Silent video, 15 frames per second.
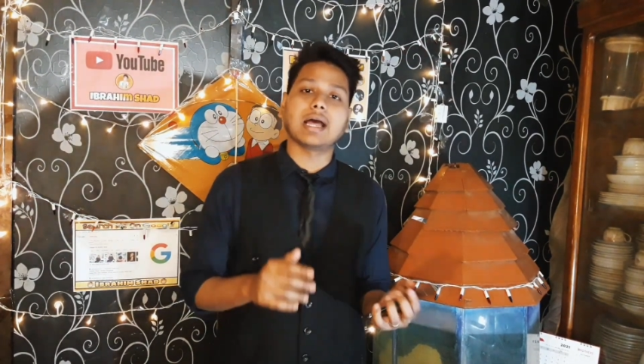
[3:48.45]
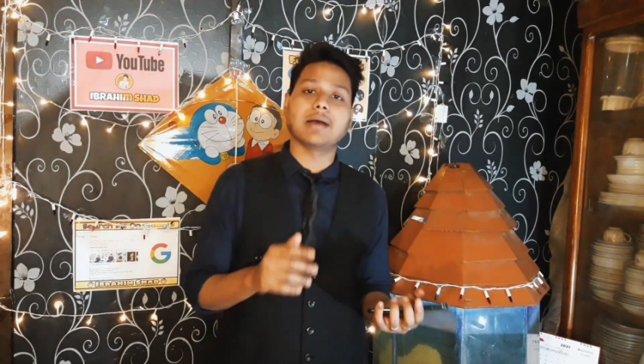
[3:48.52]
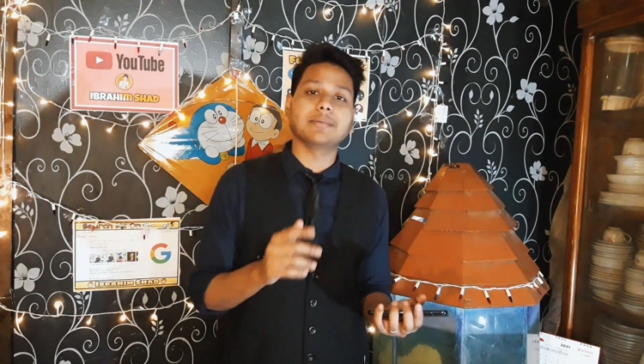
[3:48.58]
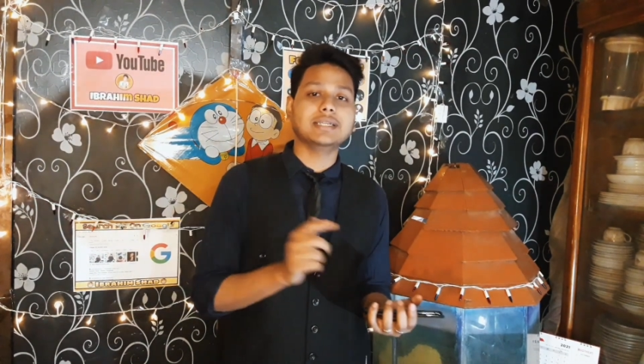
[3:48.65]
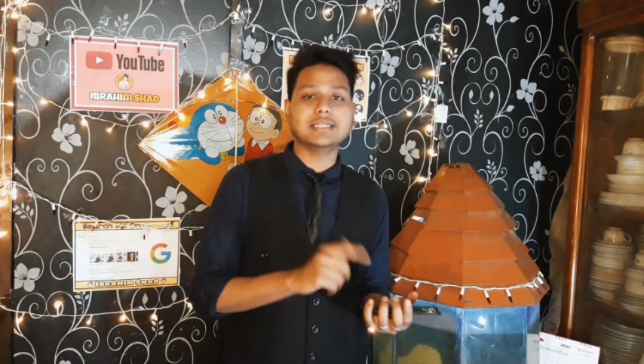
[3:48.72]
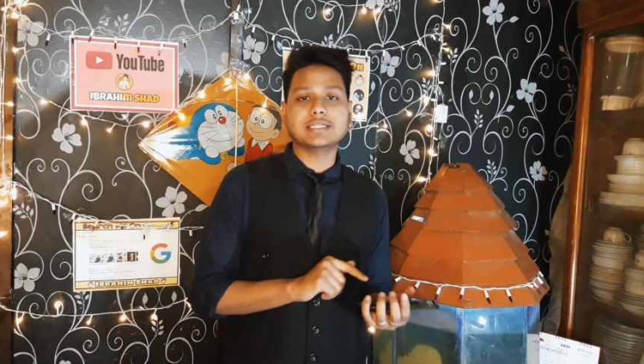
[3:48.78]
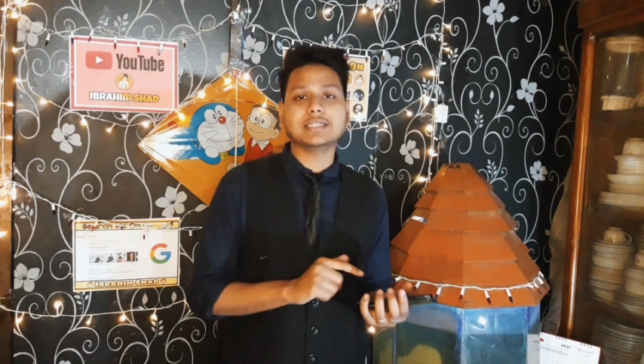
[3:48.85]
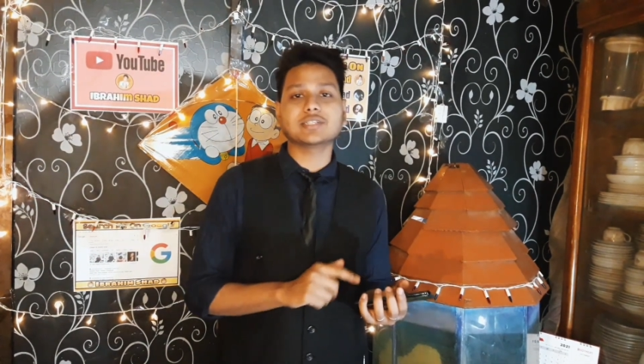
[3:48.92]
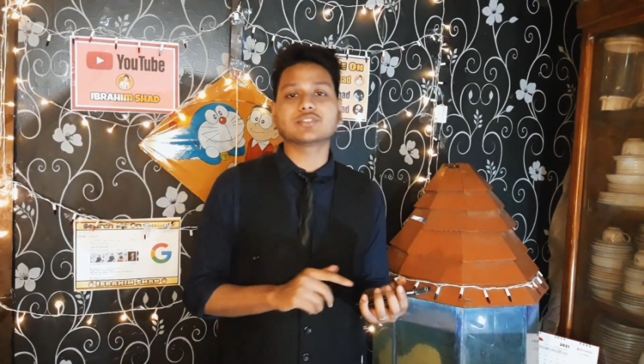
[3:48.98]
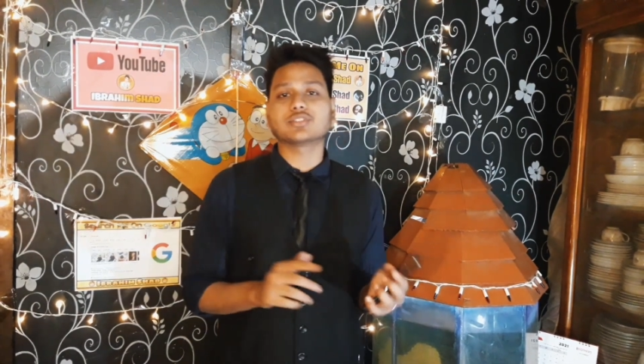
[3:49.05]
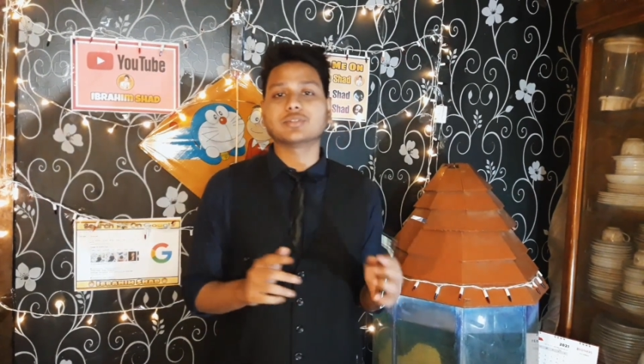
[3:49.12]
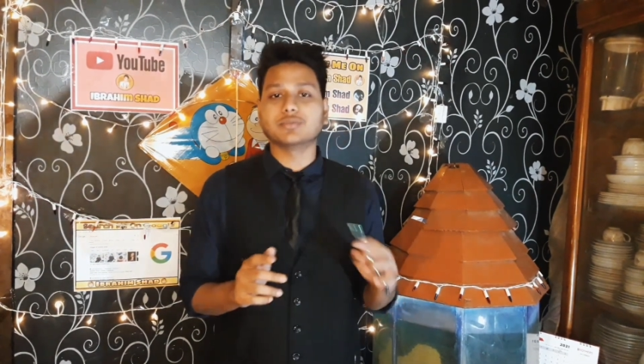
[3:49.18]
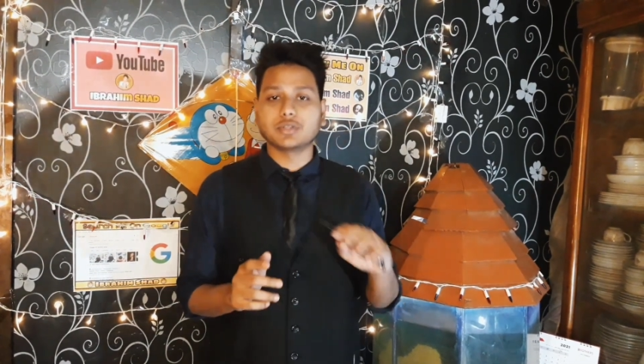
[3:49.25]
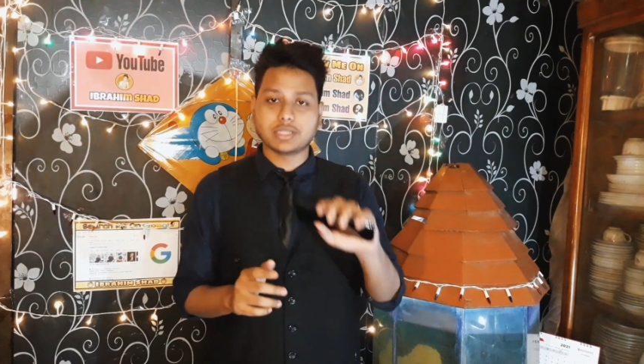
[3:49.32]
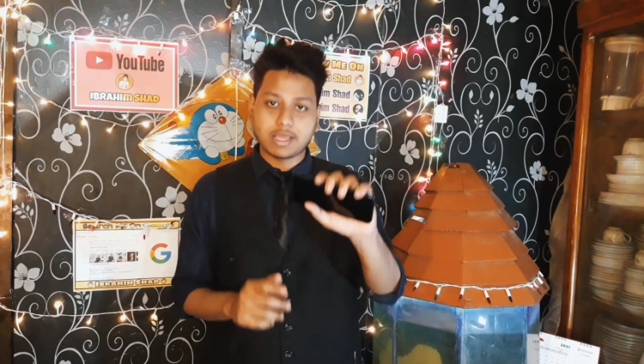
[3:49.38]
আমি এডিটিং এর জন্য
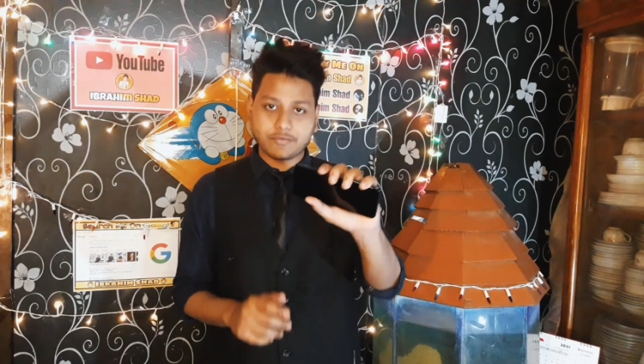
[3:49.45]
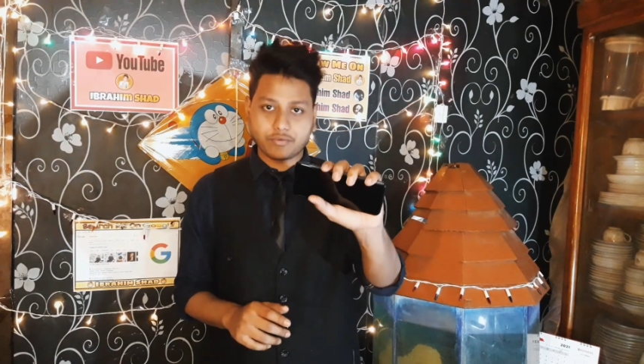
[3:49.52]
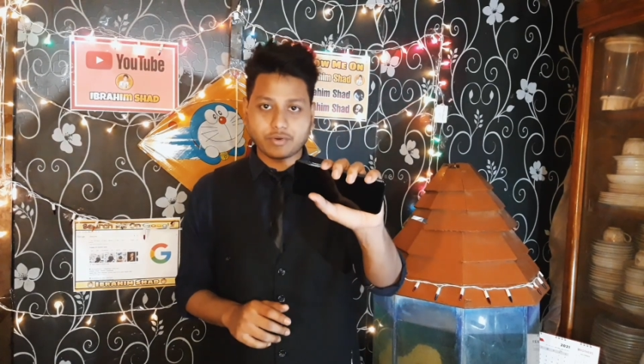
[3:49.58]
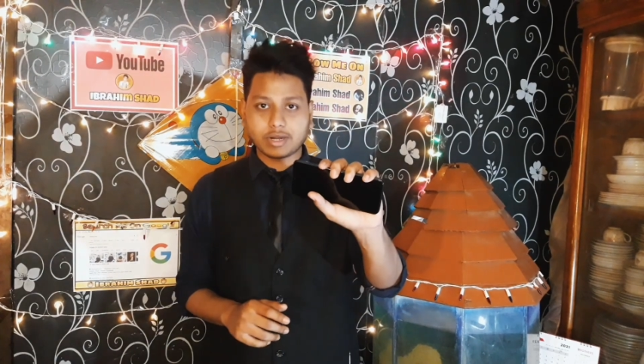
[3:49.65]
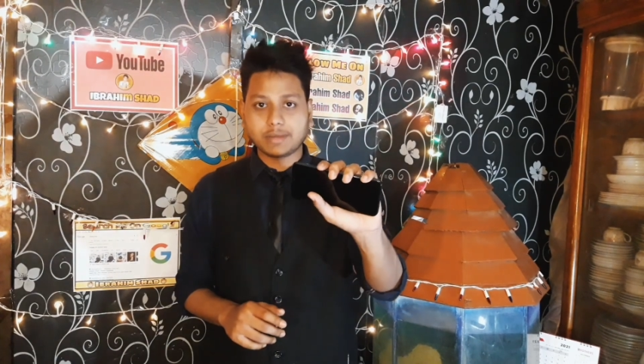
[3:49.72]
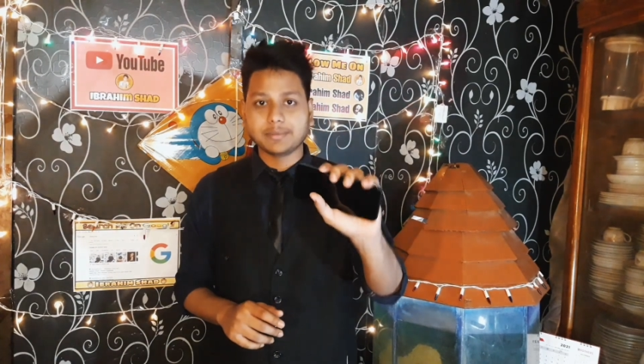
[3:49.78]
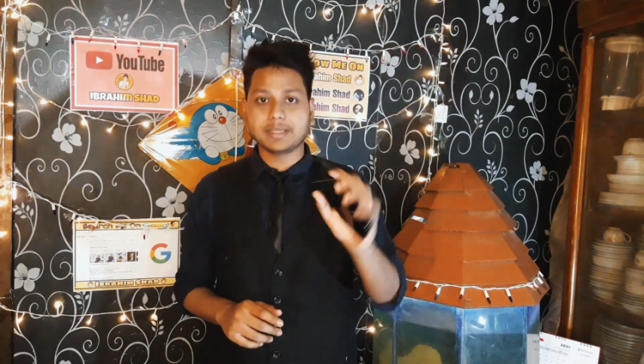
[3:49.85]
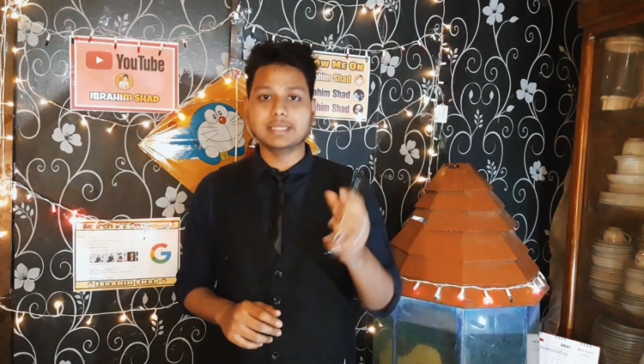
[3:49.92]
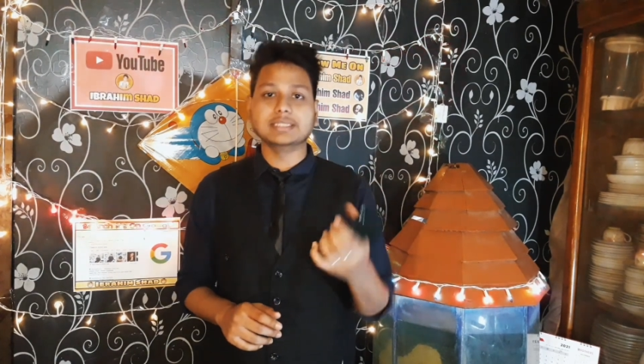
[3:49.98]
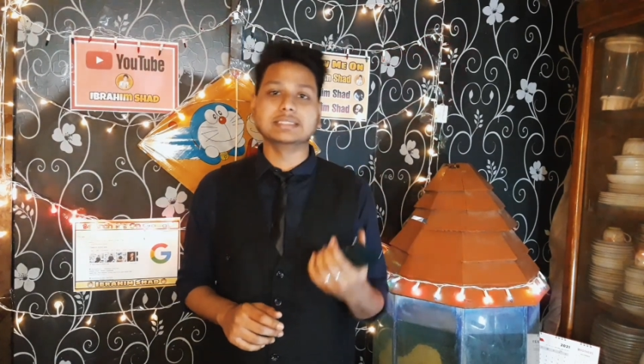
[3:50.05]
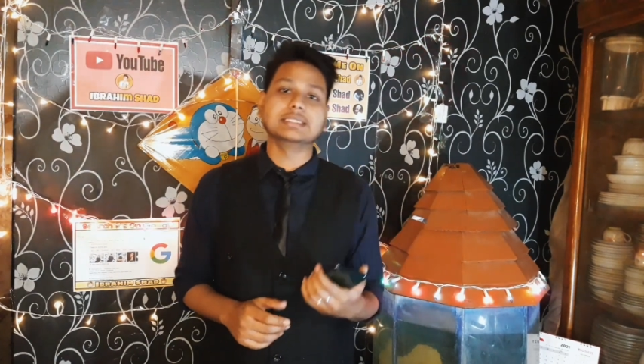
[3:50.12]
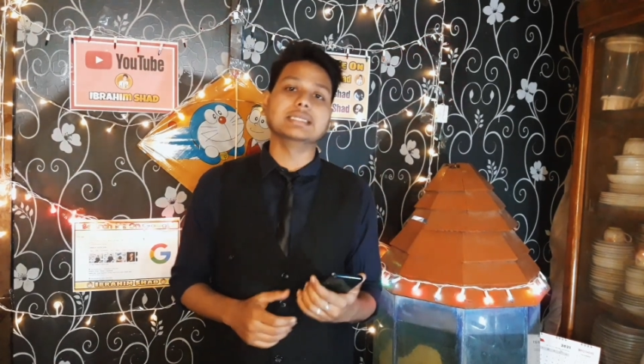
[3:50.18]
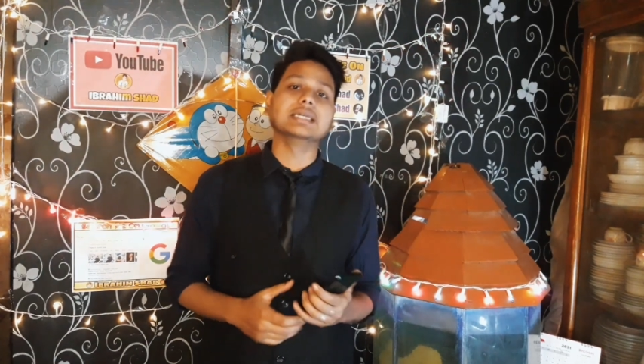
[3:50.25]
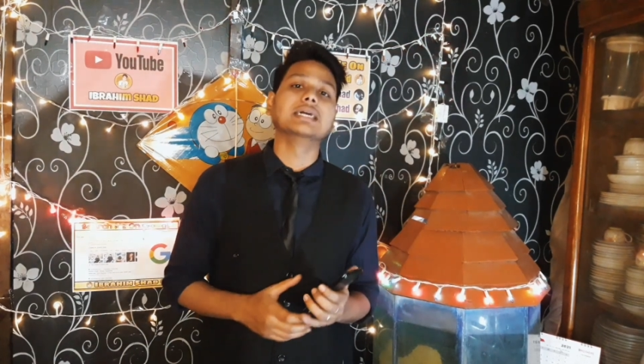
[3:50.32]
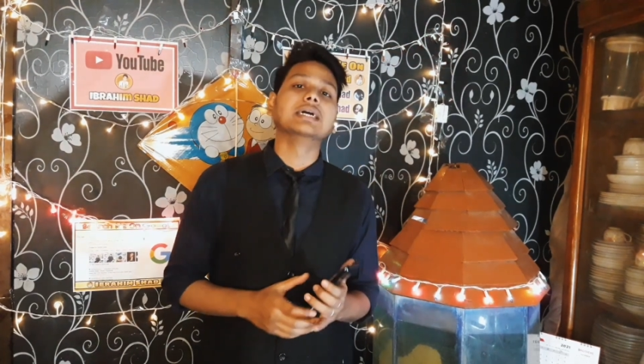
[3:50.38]
মূলত এই ফোনটা আমি কিনছি